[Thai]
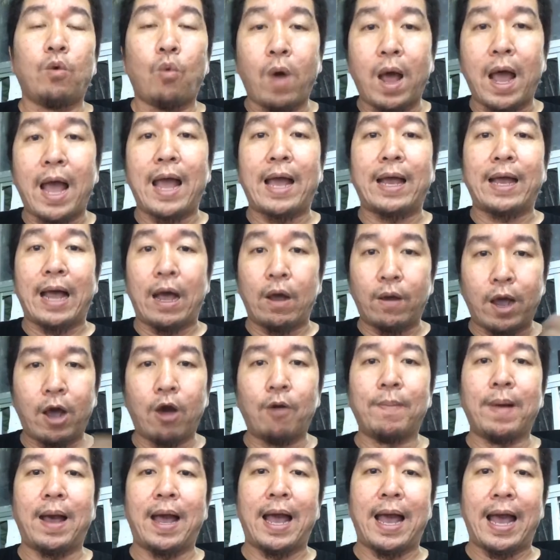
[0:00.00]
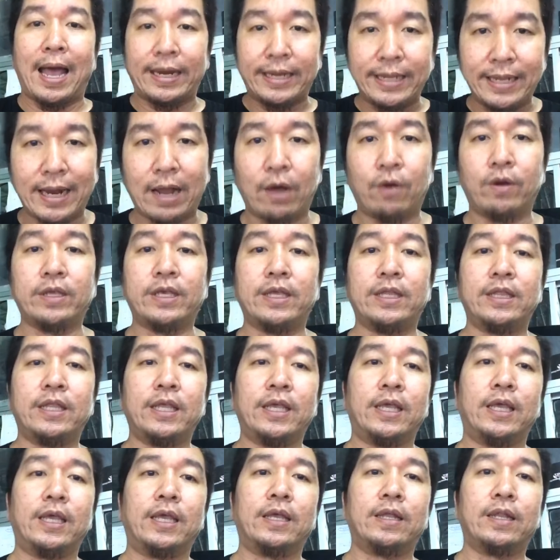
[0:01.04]
ว่างเอาเข้ามาอันนี้เราก็ยิน
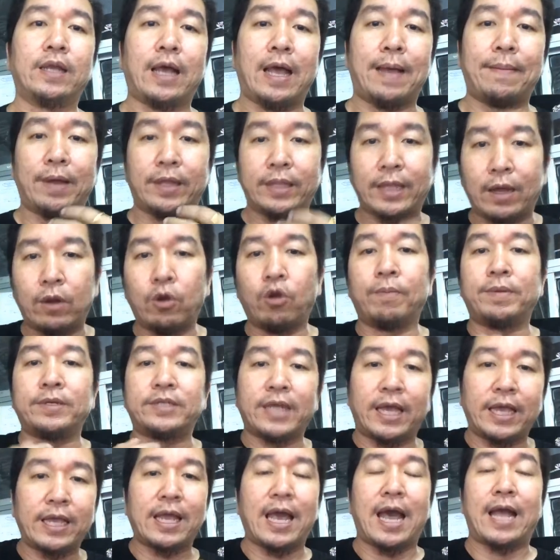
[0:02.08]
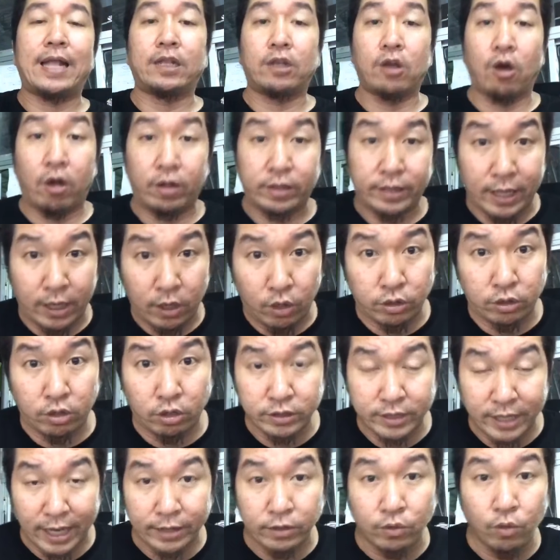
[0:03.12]
ดีนะครับอาจจะเอารถไปใช้งานก่อนถ้ารถต้อ
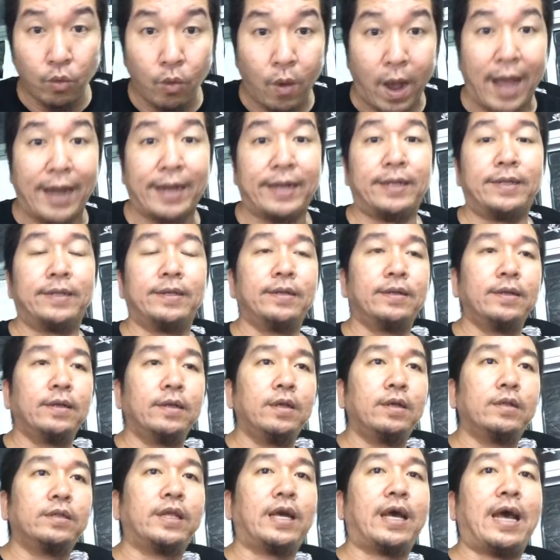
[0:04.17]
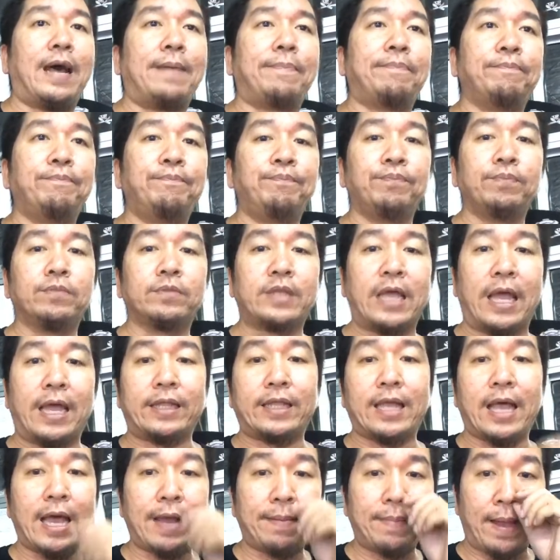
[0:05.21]
งใช้ทุกวันนะครับ แต่
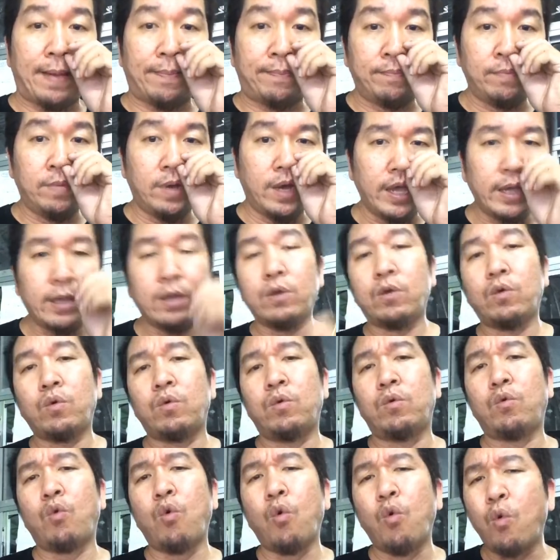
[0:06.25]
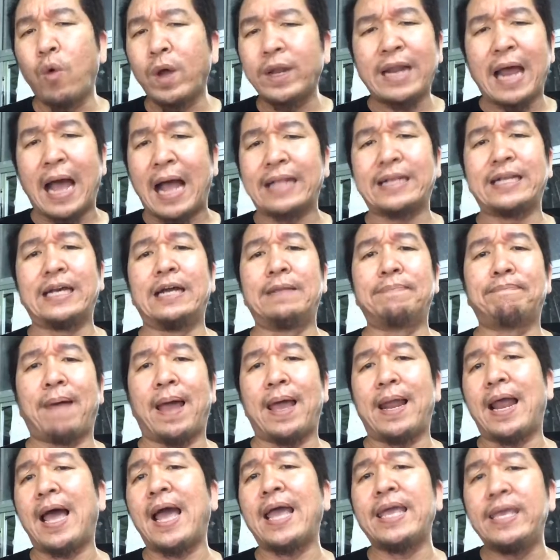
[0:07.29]
ถ้าแบบเฮ้ยกูว่านานเกินไป
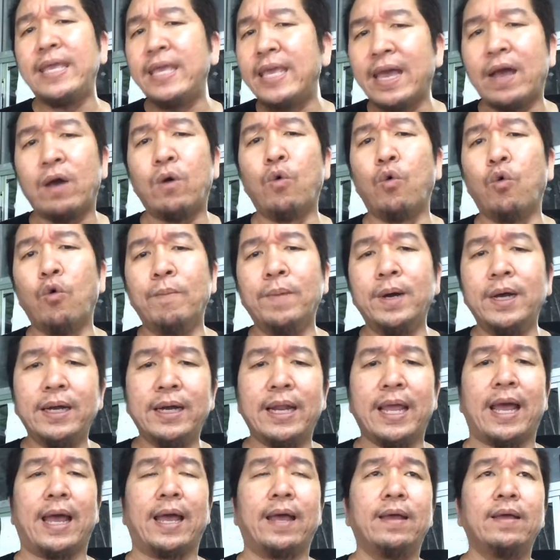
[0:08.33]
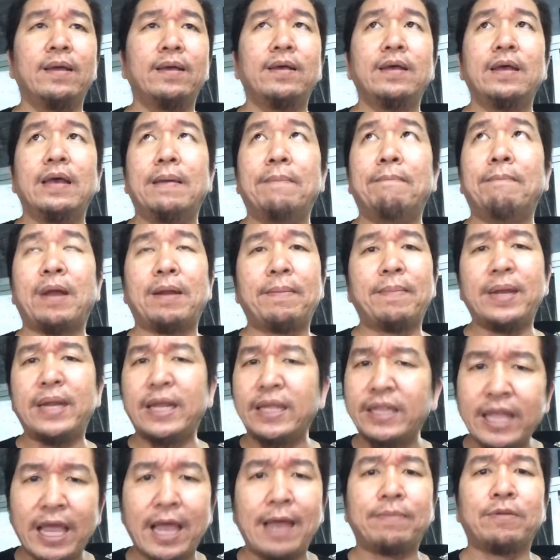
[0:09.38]
แล้วไอ้เหี้ยอู่มึงเนี่ยมันไม่ได้
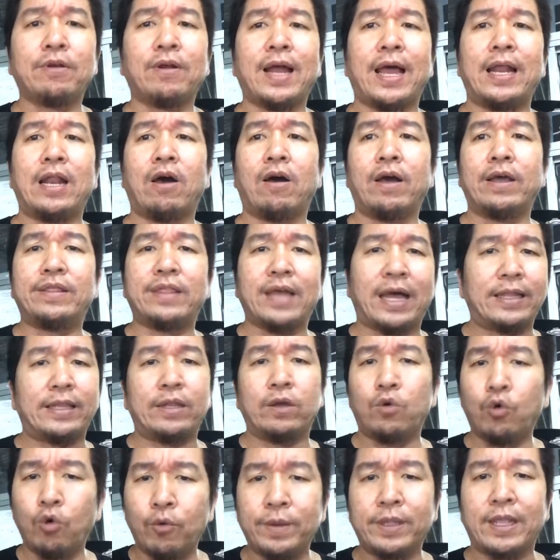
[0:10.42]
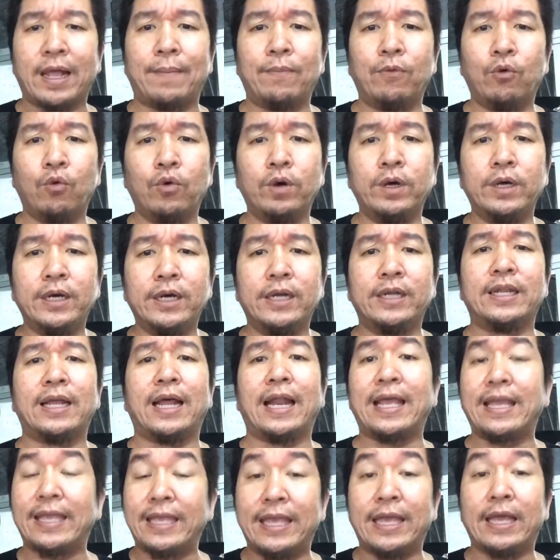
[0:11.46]
เทพเท่าไหร่หรอกไอ้สัตว์เดี๋ยวกูไปทำอู่อื่น อะ
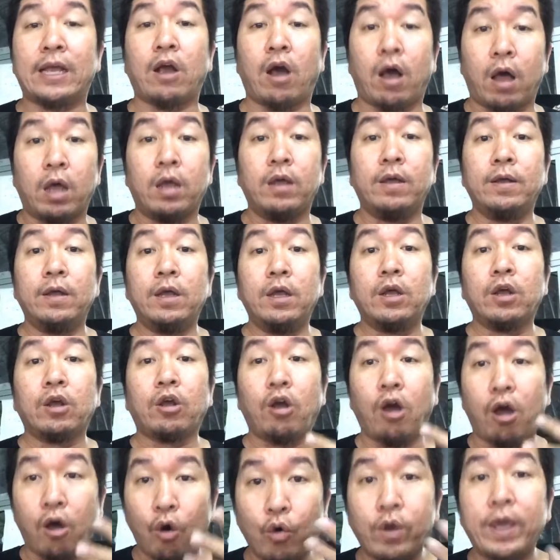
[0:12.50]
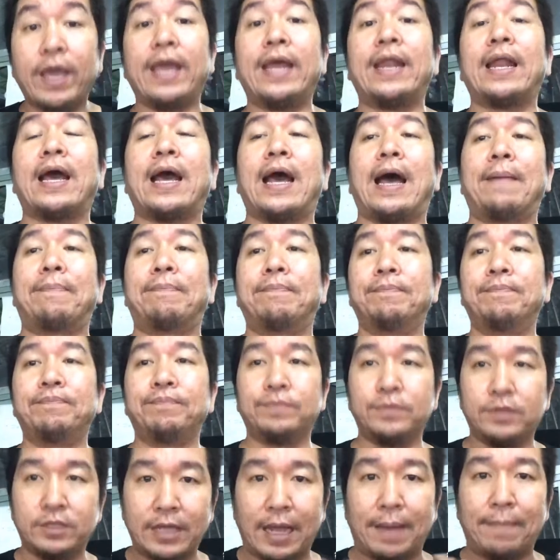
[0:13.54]
ไรอย่างนี้ก็ก็โอเคนะครับ
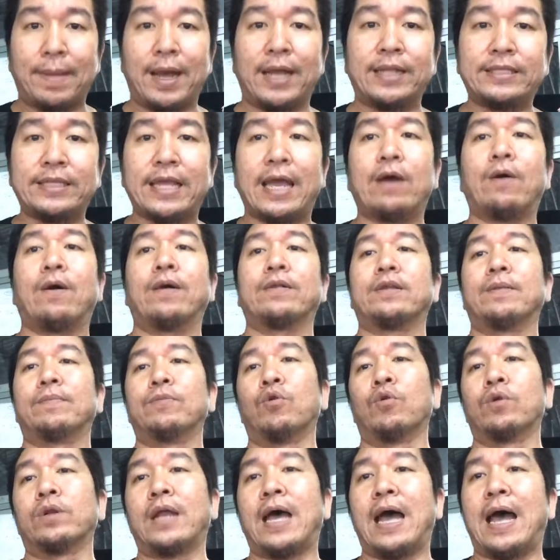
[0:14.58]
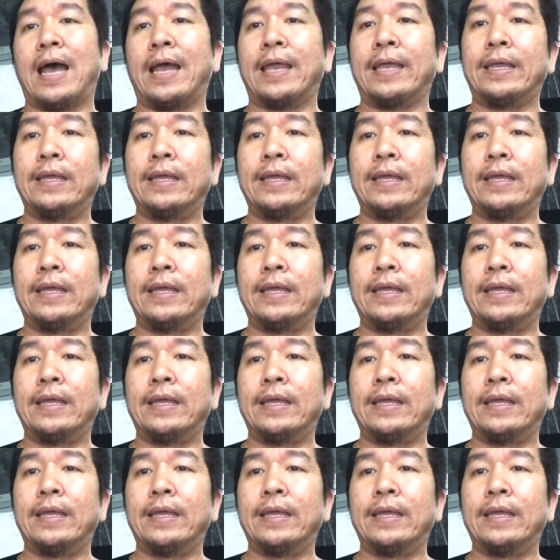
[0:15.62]
สามารถแจ้งความจำนงได้